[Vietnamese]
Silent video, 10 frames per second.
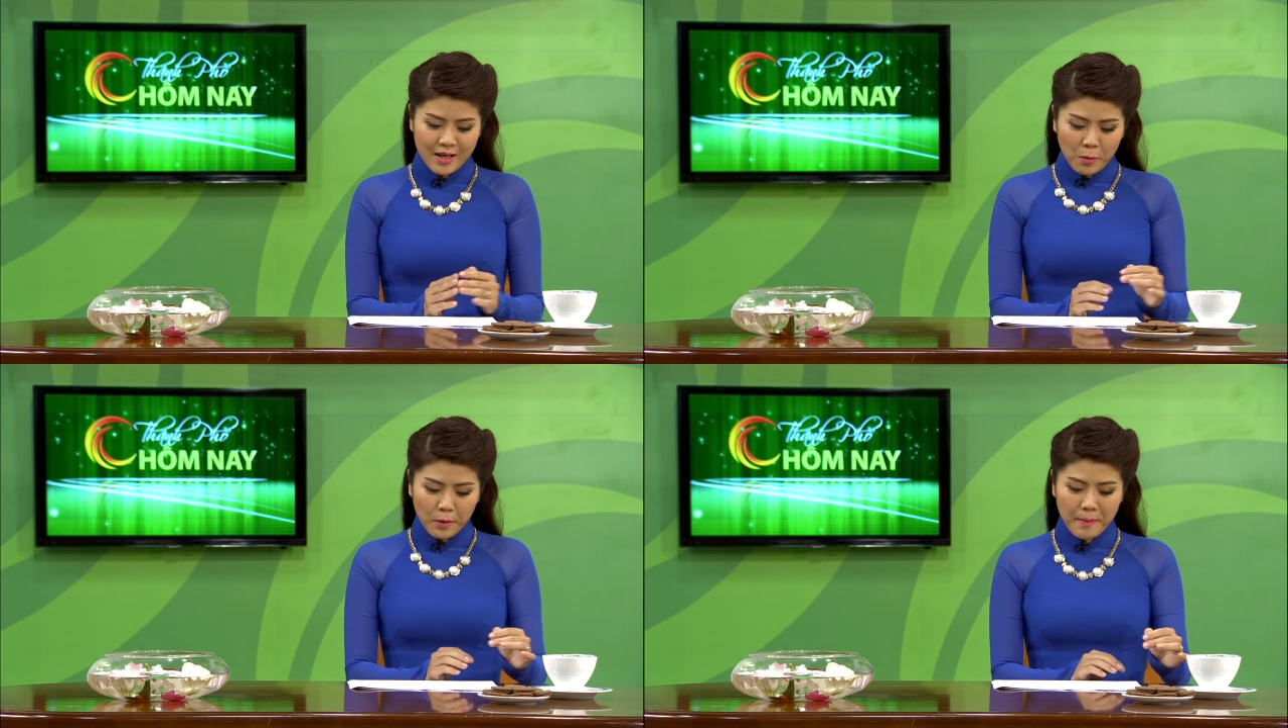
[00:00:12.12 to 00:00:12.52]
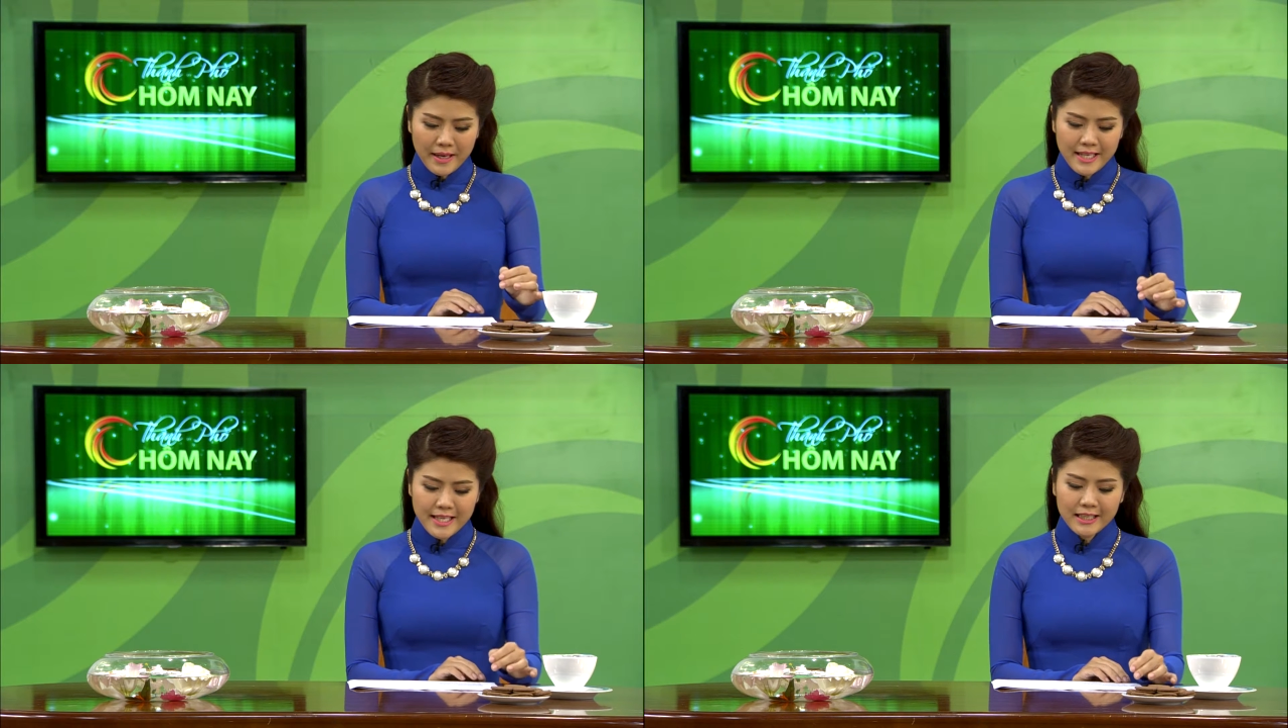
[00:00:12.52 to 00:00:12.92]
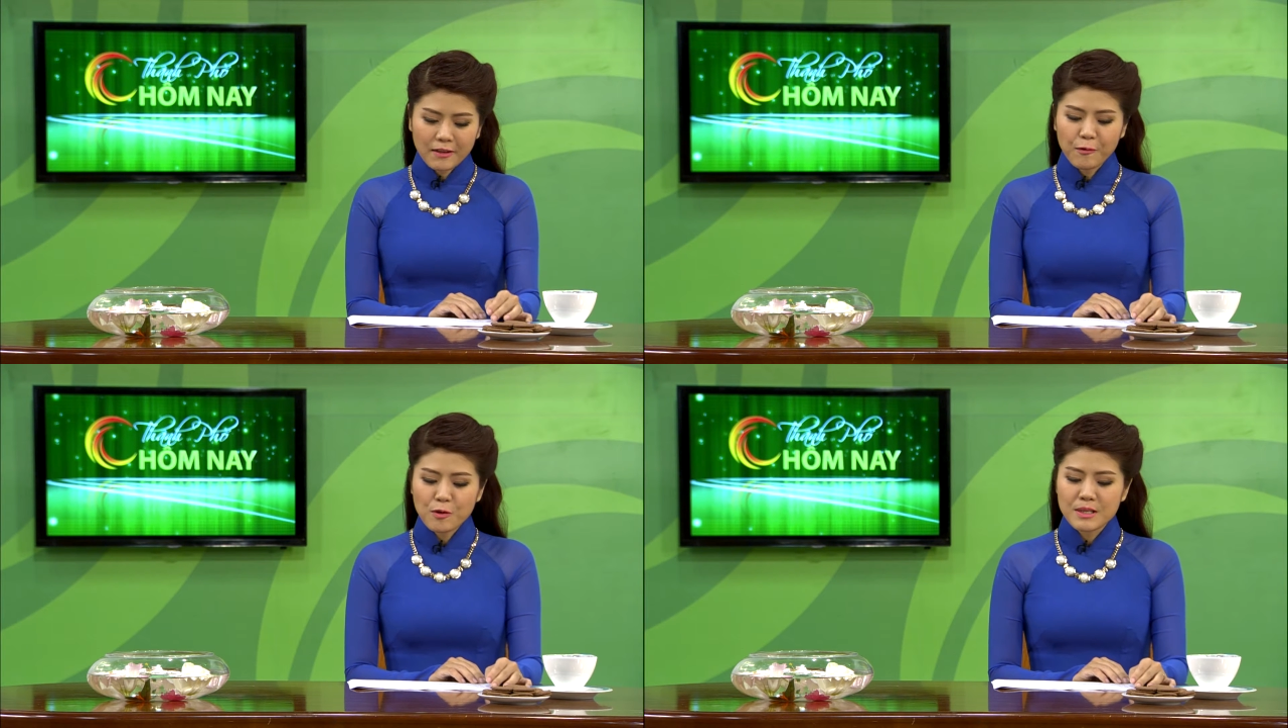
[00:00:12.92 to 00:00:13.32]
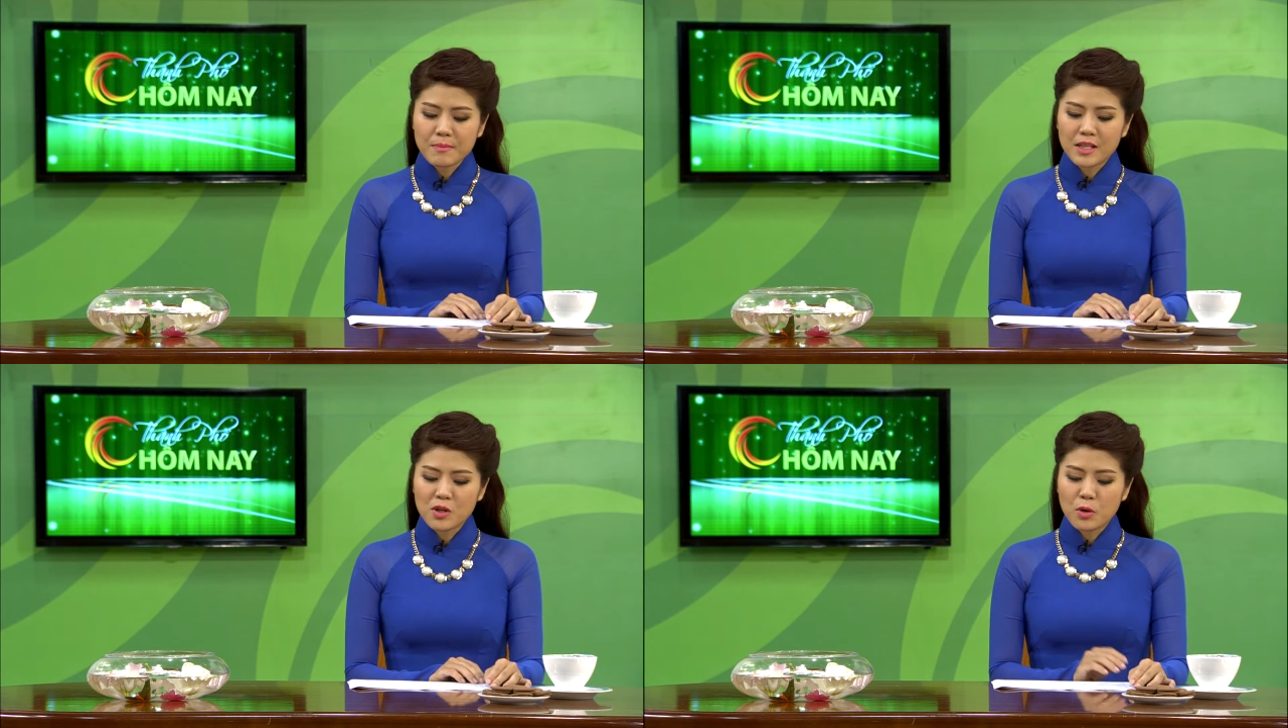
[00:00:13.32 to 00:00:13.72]
Ủy ban nhân dân thành phố Hồ Chí
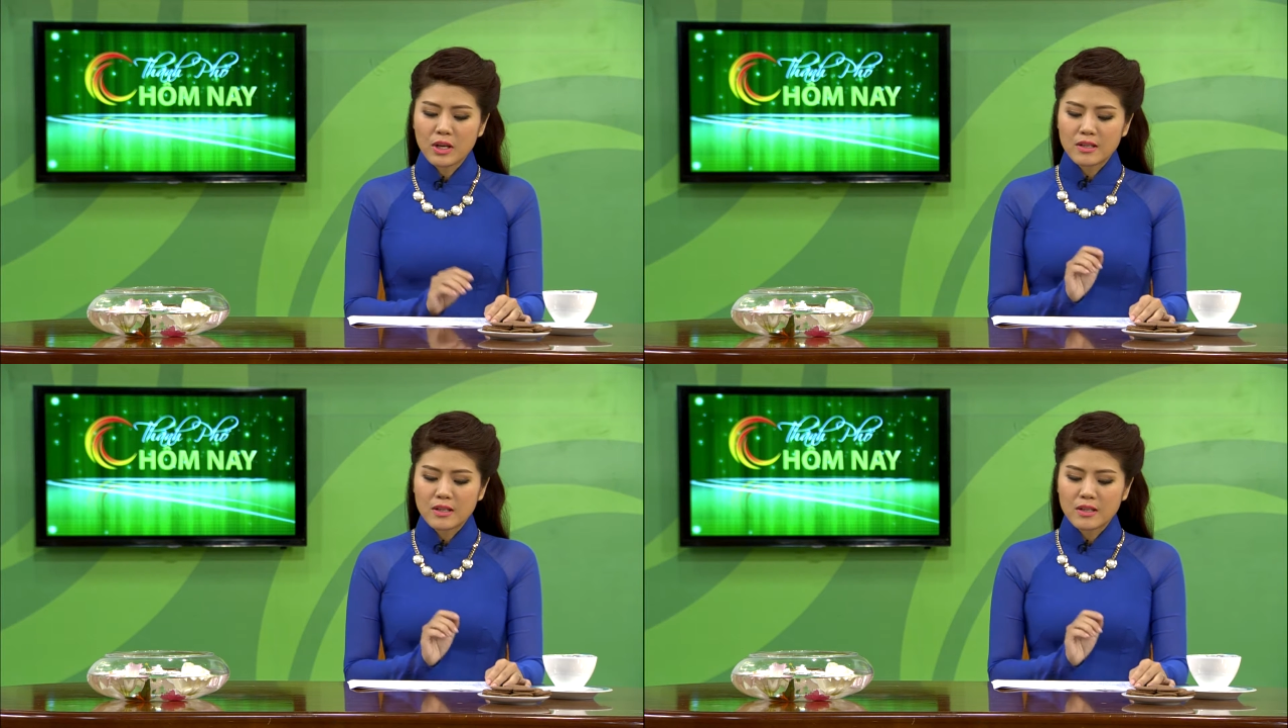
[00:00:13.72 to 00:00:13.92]
Minh duyệt